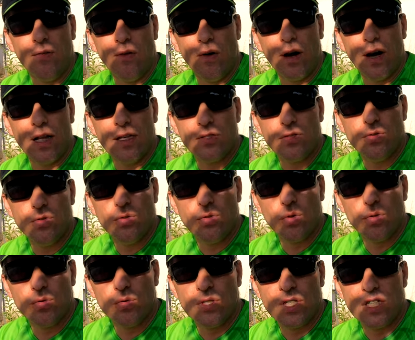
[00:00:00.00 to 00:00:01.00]
Voilà, ce
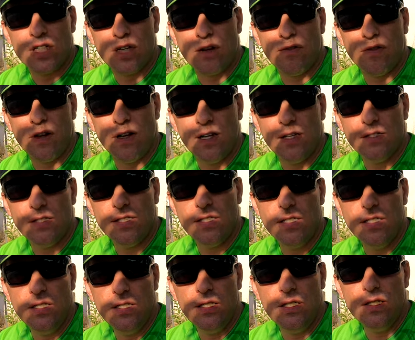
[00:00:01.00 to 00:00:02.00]
tuto tout à chapin.
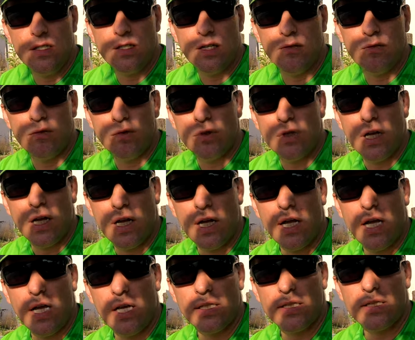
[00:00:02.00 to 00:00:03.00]
Si ça vous
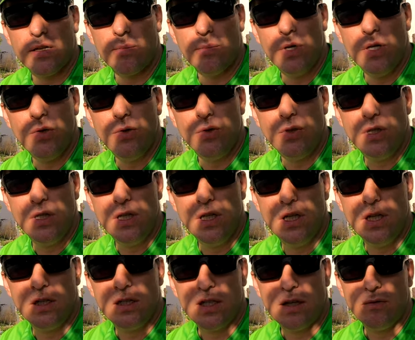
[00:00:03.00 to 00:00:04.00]
a semblé
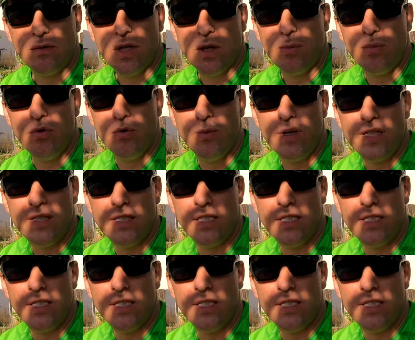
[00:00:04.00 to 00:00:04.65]
utile et que ça vous a plu, ben,